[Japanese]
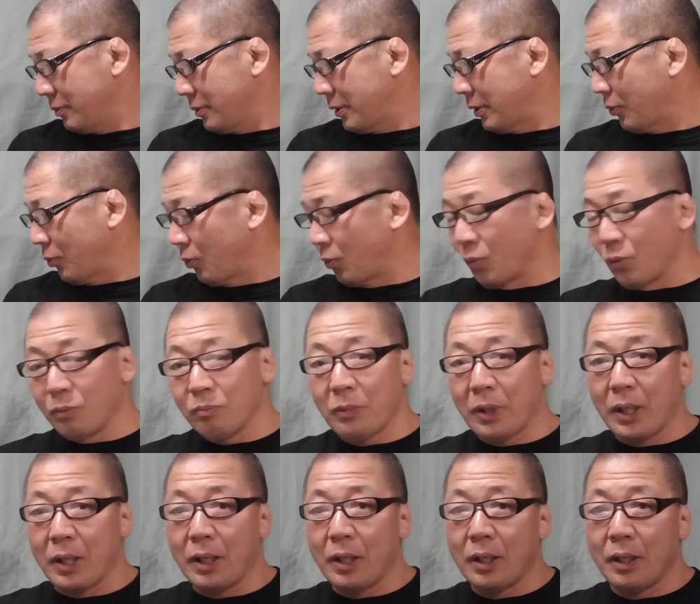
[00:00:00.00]
佐の
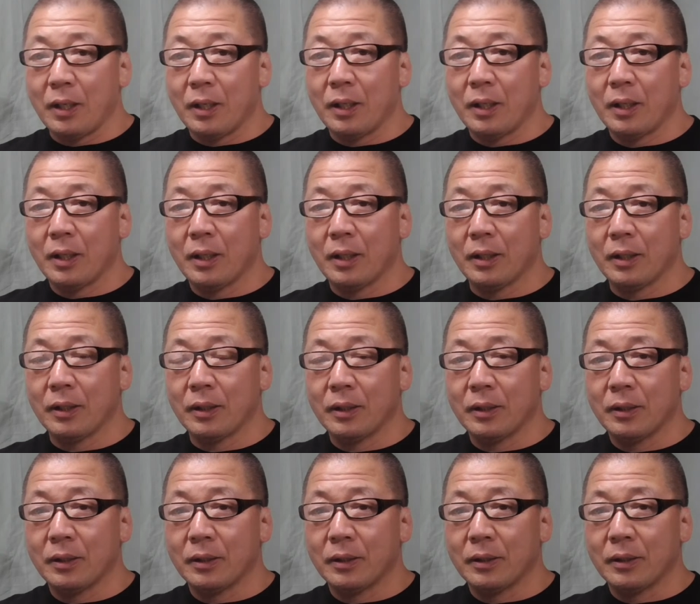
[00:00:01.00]
まあ
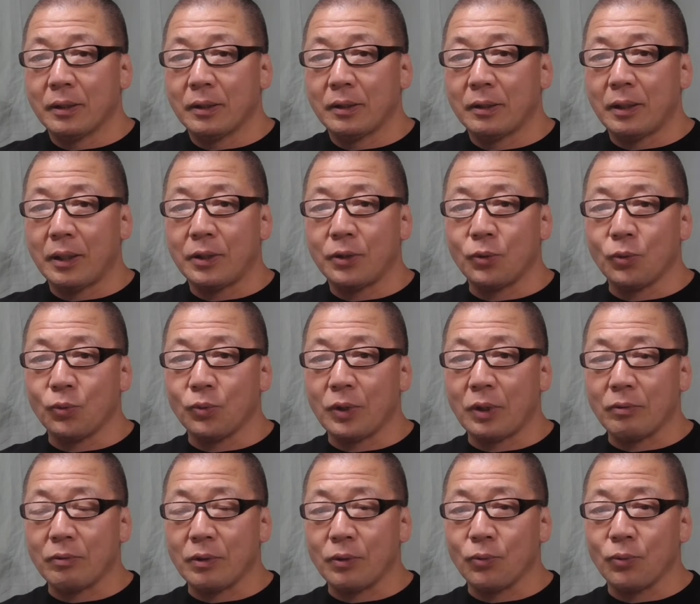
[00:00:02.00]
代表に
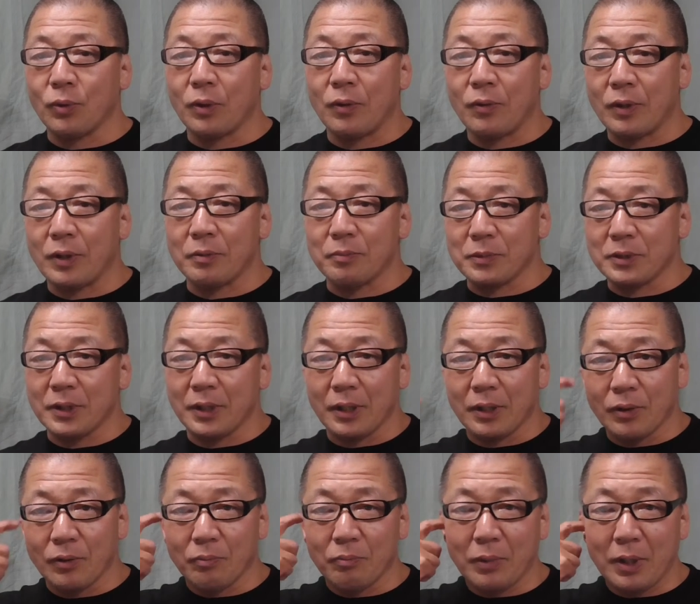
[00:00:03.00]
なるかどうか分かりませ
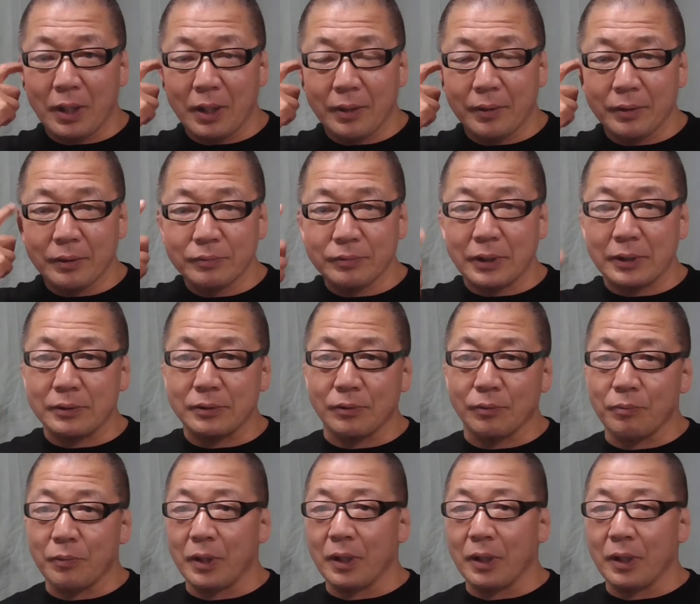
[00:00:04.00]
んけどまあ2つの